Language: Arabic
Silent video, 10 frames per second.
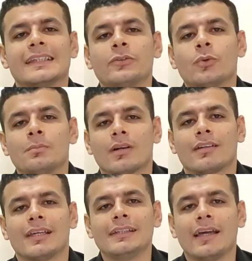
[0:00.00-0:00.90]
ازيكم
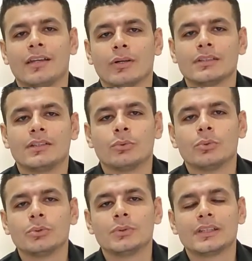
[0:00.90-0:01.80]
مرة تانية أنا وجدي
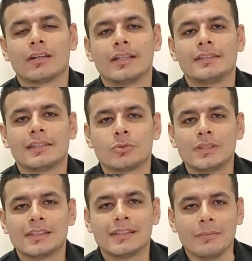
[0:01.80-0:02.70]
داوود ودي قناة
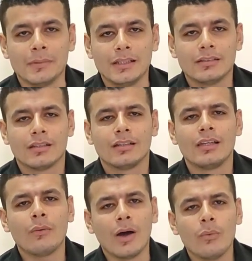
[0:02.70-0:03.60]
زيتونة التأمين
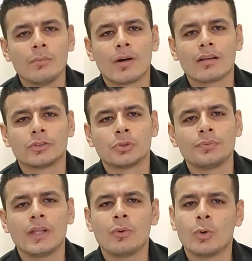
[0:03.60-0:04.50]
لو أول مرة
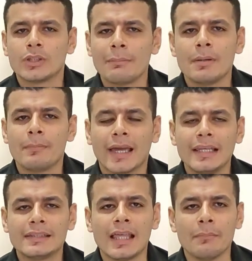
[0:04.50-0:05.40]
تشوفنا ومهتم
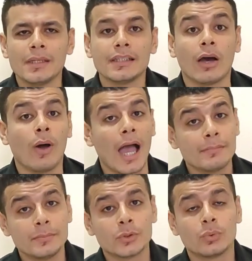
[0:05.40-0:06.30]
بمجال التأمين أو
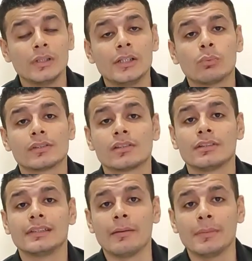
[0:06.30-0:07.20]
حابب يكون ليك
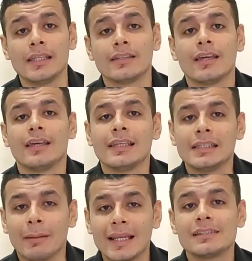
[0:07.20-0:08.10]
وثيقة تأمين
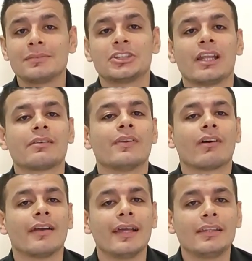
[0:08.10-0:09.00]
يبقى لازم تشترك في
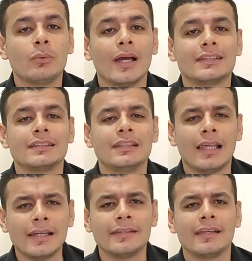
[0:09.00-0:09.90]
القناة دلوقتي
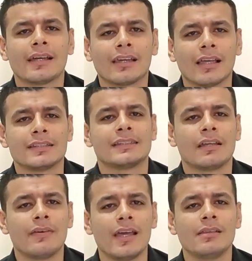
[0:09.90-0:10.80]
لأنك
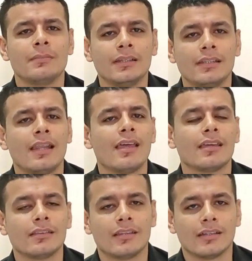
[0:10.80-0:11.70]
هتستفاد مننا
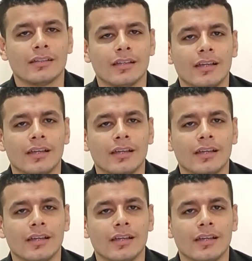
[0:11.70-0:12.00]
جدا